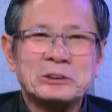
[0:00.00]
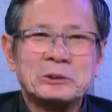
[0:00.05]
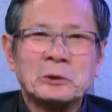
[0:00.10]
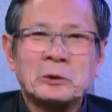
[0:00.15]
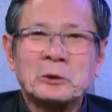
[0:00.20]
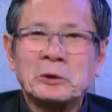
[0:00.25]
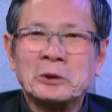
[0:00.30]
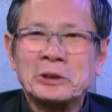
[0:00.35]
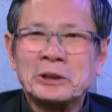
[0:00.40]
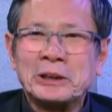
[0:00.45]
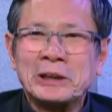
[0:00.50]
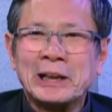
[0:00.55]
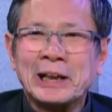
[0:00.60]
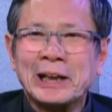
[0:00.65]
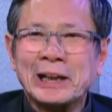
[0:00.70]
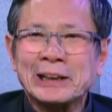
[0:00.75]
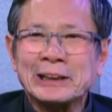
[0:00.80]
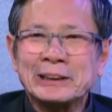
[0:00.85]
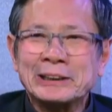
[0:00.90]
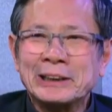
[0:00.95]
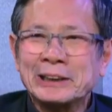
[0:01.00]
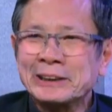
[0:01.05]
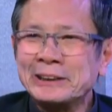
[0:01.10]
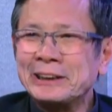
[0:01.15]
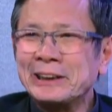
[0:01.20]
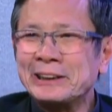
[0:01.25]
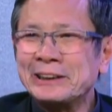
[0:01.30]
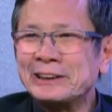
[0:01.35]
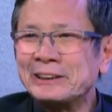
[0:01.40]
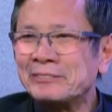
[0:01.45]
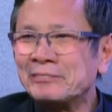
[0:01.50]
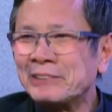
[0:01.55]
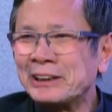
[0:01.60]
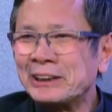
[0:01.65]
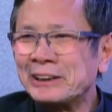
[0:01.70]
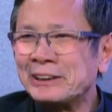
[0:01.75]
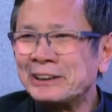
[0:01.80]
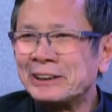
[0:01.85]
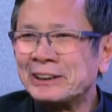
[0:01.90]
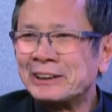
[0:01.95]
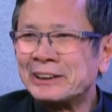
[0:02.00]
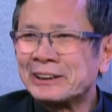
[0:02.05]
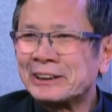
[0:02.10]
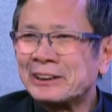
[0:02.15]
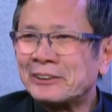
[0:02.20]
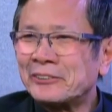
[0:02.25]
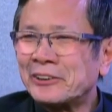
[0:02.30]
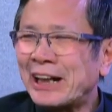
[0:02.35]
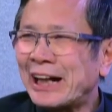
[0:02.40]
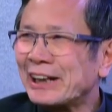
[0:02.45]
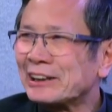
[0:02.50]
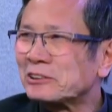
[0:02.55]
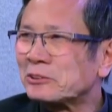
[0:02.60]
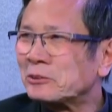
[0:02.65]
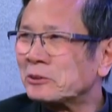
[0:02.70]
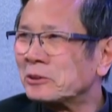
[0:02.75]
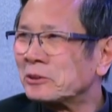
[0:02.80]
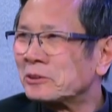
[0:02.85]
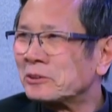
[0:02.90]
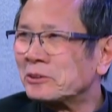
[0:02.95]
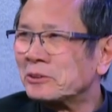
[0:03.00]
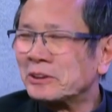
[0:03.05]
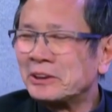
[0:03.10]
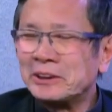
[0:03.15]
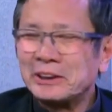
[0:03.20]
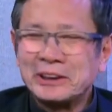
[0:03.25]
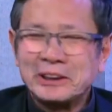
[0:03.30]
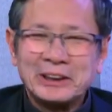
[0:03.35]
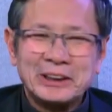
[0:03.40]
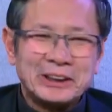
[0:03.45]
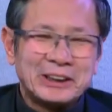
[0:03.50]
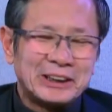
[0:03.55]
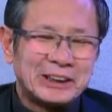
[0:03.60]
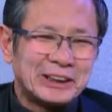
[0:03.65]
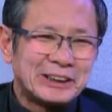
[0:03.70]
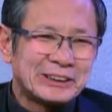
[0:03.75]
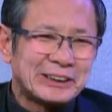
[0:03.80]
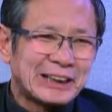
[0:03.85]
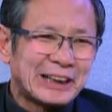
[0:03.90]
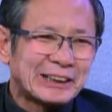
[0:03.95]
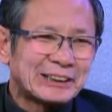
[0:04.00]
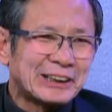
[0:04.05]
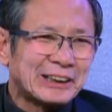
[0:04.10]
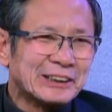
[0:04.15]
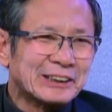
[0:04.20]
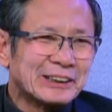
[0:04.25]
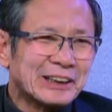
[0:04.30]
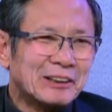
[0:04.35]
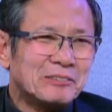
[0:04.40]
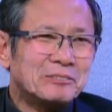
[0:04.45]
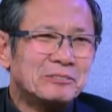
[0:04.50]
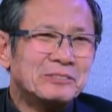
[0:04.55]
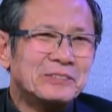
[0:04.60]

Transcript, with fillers: thì tôi lại nhớ đến mấy ờ, câu hát của của ờ, cha Thần